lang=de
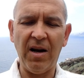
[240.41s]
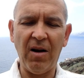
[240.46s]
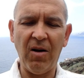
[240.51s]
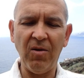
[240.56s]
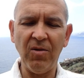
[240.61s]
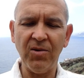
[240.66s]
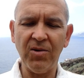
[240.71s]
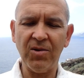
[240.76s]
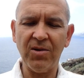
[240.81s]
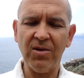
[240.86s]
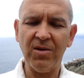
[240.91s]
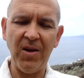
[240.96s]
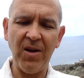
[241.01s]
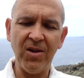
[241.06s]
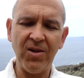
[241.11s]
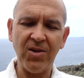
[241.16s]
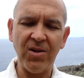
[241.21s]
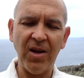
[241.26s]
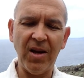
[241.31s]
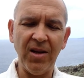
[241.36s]
daraus.
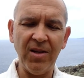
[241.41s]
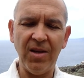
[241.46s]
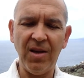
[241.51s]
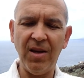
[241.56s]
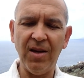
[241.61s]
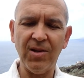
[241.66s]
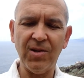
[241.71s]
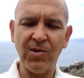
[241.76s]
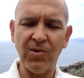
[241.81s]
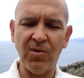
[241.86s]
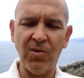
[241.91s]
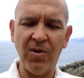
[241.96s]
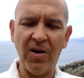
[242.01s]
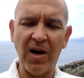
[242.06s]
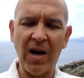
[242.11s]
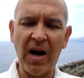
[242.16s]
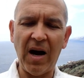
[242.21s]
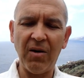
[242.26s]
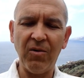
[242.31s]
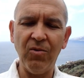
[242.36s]
Es steht hier so,
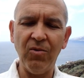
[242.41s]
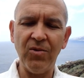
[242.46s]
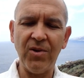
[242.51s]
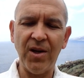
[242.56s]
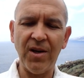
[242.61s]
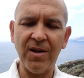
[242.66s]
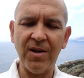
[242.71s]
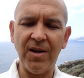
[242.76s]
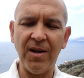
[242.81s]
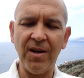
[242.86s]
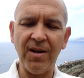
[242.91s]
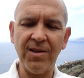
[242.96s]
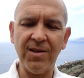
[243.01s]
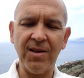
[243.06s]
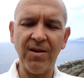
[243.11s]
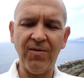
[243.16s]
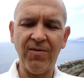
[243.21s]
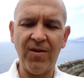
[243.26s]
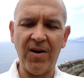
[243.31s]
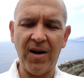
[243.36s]
akute
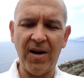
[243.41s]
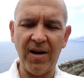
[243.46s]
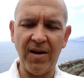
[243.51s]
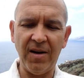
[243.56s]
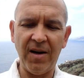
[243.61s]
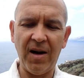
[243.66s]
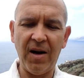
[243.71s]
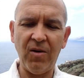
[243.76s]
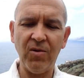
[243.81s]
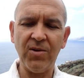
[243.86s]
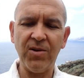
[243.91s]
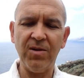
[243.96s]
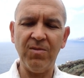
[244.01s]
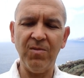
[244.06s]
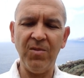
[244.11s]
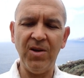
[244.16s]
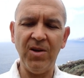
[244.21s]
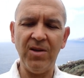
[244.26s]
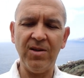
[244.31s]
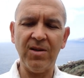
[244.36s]
Kriegsgefahr.
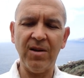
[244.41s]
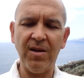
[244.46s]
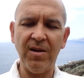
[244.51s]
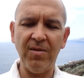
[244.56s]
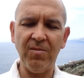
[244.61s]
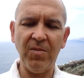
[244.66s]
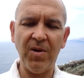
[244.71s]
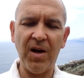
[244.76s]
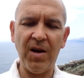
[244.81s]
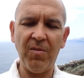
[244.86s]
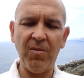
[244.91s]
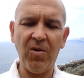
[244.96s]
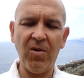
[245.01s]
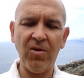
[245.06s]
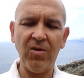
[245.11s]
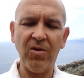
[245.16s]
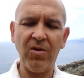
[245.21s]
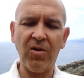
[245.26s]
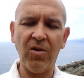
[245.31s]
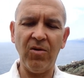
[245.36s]
Außenministerin
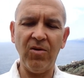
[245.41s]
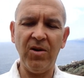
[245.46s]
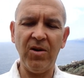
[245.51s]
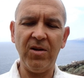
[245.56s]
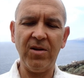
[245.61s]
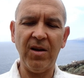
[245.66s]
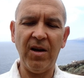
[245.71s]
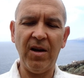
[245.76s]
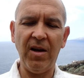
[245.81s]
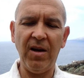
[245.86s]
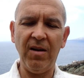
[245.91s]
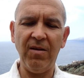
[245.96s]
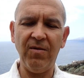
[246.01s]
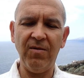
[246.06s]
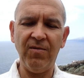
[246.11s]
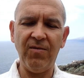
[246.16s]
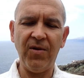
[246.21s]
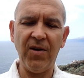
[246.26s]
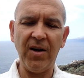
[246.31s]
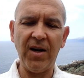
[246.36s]
Baerbock kündigte
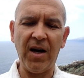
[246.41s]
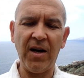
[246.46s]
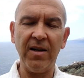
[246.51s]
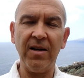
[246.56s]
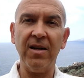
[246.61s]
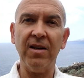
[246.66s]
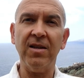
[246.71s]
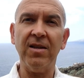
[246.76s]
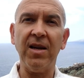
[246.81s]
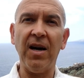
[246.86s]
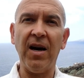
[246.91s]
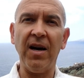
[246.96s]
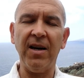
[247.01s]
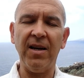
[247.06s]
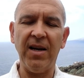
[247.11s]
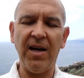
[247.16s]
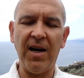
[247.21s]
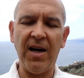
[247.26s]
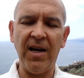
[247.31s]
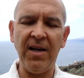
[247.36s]
in vergangenen
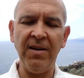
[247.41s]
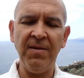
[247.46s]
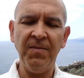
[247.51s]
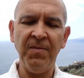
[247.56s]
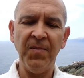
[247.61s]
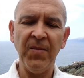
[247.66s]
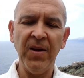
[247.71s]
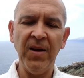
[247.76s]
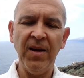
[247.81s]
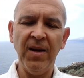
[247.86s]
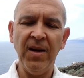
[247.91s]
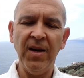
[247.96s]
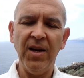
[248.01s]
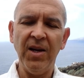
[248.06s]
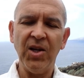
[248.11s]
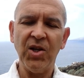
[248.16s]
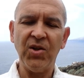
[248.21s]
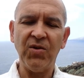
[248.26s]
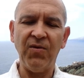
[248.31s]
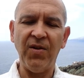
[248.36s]
Tagen an,
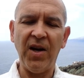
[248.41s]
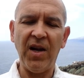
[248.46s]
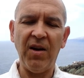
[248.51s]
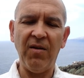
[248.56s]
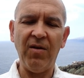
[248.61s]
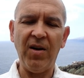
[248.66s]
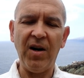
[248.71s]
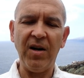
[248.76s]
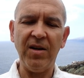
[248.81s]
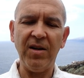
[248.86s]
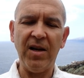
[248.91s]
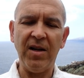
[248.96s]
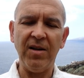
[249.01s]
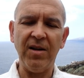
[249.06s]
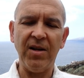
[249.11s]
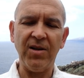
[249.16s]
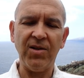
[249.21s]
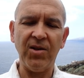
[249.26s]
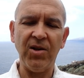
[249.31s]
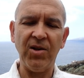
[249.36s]
schwere Wachen an
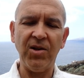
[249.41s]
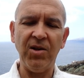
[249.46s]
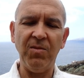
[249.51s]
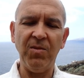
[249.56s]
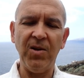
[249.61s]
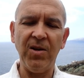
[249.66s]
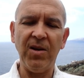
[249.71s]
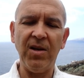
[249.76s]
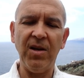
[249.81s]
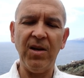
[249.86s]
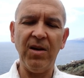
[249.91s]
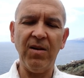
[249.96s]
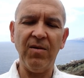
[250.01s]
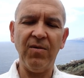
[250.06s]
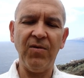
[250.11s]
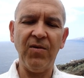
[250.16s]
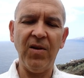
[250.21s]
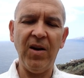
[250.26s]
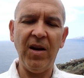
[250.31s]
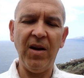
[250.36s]
das Regime in
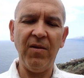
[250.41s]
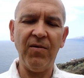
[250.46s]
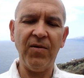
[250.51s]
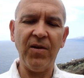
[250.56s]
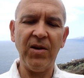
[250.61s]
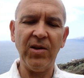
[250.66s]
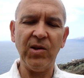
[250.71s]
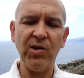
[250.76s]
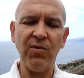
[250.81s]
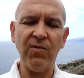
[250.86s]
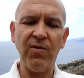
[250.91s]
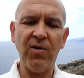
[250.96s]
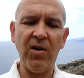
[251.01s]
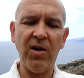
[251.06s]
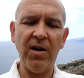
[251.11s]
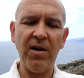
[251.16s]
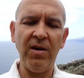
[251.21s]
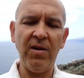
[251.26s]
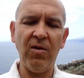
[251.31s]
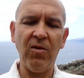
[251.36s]
Kiew liefern zu
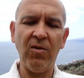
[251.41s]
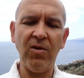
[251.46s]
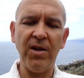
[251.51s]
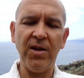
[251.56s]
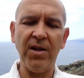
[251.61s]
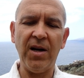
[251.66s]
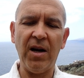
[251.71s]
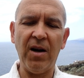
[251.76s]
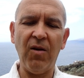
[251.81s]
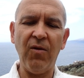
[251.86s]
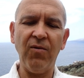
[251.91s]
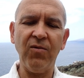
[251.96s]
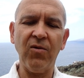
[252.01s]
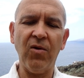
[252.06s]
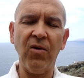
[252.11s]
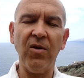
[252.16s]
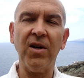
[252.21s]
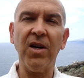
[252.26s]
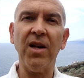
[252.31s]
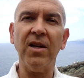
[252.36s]
wollen, ohne darauf
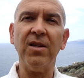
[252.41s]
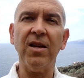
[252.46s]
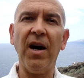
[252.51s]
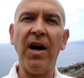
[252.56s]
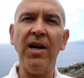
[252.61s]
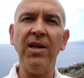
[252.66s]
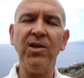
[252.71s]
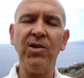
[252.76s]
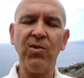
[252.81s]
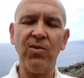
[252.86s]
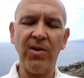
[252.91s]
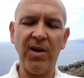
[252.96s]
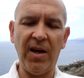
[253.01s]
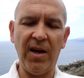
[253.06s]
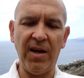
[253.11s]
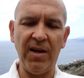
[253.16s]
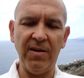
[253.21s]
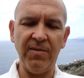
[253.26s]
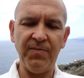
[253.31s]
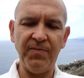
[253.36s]
konkret
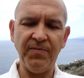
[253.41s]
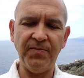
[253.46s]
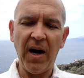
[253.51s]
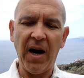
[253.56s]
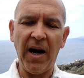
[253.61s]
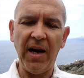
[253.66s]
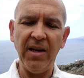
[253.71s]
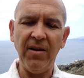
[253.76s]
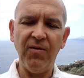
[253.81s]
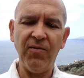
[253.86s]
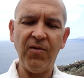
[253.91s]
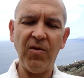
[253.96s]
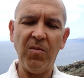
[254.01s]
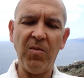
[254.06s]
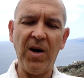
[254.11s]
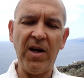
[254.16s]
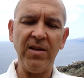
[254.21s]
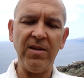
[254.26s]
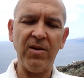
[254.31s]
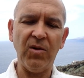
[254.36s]
einzugehen. Ein
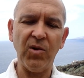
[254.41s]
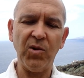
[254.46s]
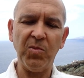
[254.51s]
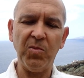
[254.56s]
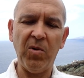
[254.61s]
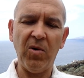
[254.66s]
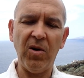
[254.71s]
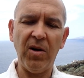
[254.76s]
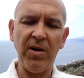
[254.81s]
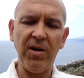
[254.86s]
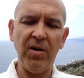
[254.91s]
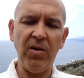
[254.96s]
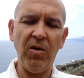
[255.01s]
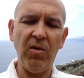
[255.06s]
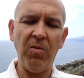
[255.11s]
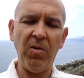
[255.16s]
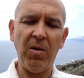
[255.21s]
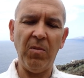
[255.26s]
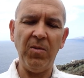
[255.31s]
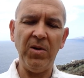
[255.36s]
Informant aus Polen
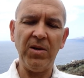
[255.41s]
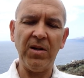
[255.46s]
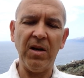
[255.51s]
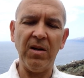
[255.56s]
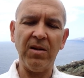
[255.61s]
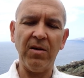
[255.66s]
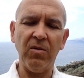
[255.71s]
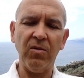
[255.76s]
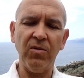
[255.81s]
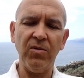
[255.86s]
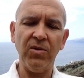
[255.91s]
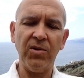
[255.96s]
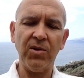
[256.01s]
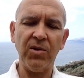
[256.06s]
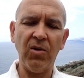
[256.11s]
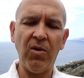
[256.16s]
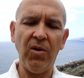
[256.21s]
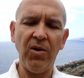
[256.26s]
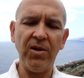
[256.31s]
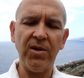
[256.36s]
übermittelte
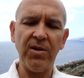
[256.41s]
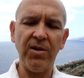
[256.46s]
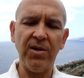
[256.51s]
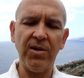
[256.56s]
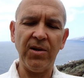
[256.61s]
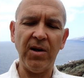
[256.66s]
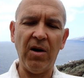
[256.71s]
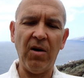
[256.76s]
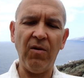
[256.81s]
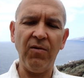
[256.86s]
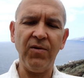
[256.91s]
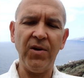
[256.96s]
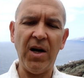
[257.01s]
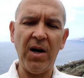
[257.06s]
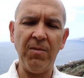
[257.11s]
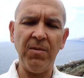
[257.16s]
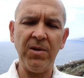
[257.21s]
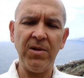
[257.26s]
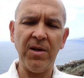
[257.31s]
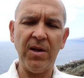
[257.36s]
uns heute diese
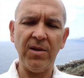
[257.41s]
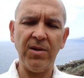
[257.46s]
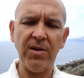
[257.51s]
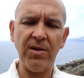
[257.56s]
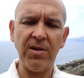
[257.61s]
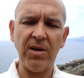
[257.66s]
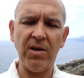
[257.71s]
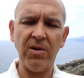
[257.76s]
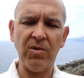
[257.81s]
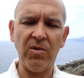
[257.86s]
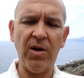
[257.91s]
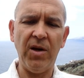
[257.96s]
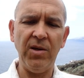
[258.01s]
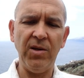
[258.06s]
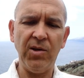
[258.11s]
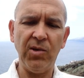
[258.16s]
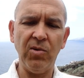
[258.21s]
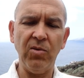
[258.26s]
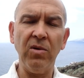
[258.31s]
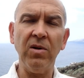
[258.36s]
Aufnahmen. Das ist also
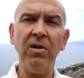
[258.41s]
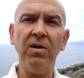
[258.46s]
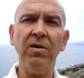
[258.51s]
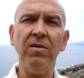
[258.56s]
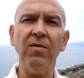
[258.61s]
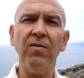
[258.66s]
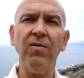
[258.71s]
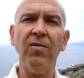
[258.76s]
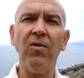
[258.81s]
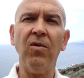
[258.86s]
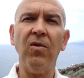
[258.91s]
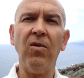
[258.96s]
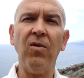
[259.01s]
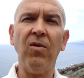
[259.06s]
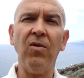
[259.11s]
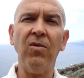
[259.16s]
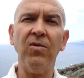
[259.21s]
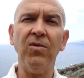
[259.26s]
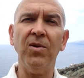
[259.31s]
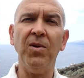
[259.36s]
ein Zug,
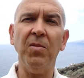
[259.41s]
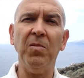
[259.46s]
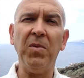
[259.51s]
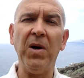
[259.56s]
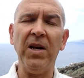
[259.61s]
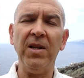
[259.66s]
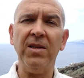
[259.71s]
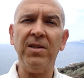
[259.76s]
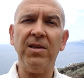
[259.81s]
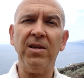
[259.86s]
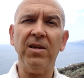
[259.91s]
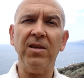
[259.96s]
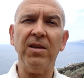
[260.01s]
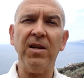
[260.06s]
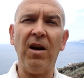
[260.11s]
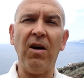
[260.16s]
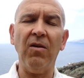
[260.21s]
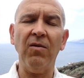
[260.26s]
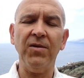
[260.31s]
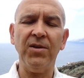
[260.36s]
wo die Panzer
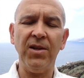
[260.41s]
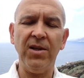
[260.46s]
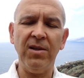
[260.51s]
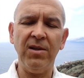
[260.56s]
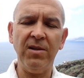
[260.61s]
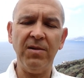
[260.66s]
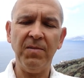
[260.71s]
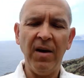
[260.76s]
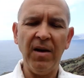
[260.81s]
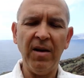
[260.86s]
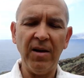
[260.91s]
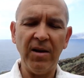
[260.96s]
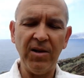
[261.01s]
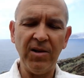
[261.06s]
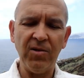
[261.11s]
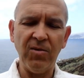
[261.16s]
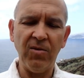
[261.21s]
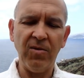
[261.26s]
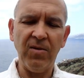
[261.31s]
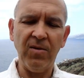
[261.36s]
drauf sind in
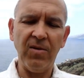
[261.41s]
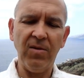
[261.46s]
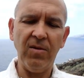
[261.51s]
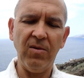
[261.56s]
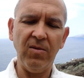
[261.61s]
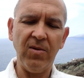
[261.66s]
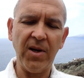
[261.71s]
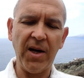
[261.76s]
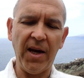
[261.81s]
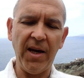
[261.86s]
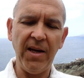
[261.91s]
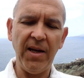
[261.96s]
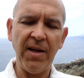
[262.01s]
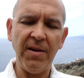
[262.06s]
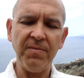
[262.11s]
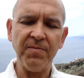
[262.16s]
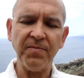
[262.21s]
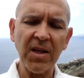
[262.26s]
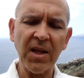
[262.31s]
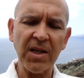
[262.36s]
Richtung
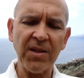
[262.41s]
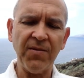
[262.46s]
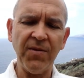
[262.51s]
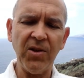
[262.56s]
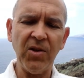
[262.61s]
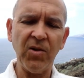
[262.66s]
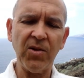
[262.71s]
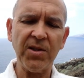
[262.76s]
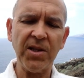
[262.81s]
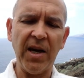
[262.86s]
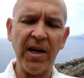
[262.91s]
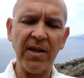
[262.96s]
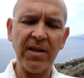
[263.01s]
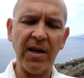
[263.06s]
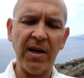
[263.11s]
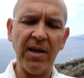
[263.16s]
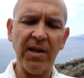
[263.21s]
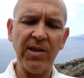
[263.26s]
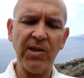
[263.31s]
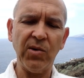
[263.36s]
Ukraine. Das Video zeigt
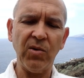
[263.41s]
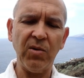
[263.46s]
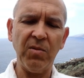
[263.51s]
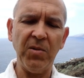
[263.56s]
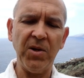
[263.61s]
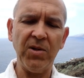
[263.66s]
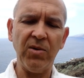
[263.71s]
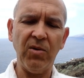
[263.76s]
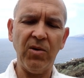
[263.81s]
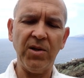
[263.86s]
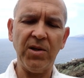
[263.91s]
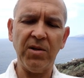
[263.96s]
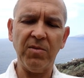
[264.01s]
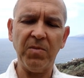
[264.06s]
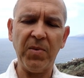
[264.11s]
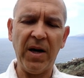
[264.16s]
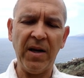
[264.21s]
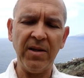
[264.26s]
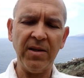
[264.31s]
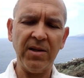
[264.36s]
einen Zug mit deutschen
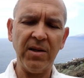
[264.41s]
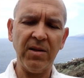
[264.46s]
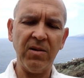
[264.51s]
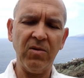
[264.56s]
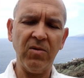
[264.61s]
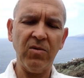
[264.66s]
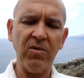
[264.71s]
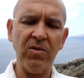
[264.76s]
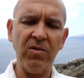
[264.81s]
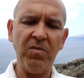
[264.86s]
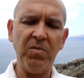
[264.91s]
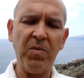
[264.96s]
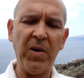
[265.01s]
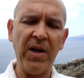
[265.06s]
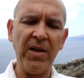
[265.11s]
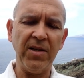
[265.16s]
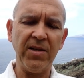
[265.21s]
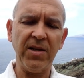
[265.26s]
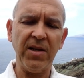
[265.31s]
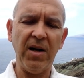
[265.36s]
Panzern und
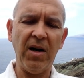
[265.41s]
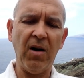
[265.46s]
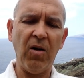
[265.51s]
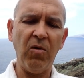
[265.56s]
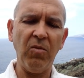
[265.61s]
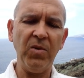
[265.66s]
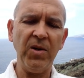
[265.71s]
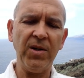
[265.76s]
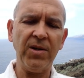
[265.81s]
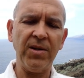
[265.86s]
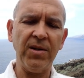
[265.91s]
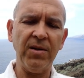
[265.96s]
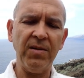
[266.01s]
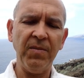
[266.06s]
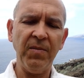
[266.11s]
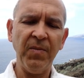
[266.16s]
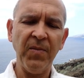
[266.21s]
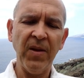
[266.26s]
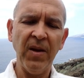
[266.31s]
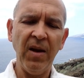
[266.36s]
Panzerhaubitzen
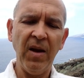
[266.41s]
